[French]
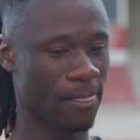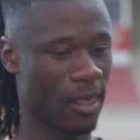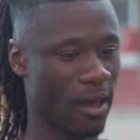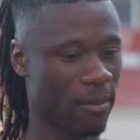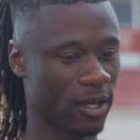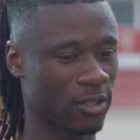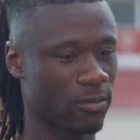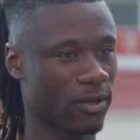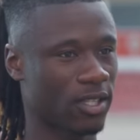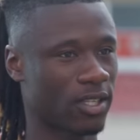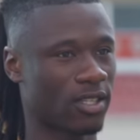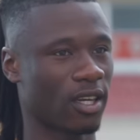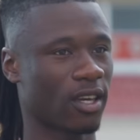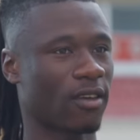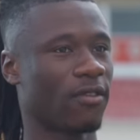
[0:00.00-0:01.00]
Après, je pense que
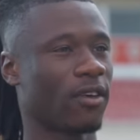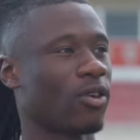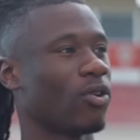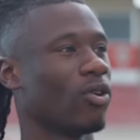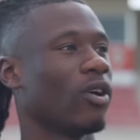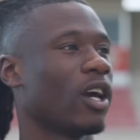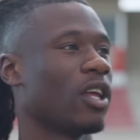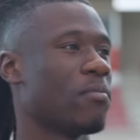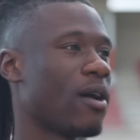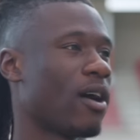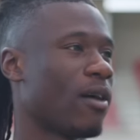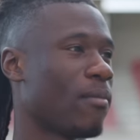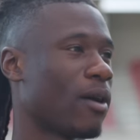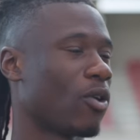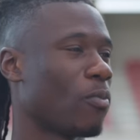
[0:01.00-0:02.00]
c'est ça qui a fait que Rennes
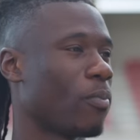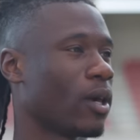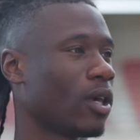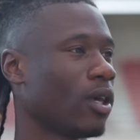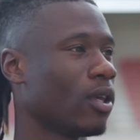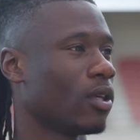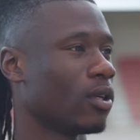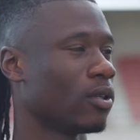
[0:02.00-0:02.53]
m'a repéré.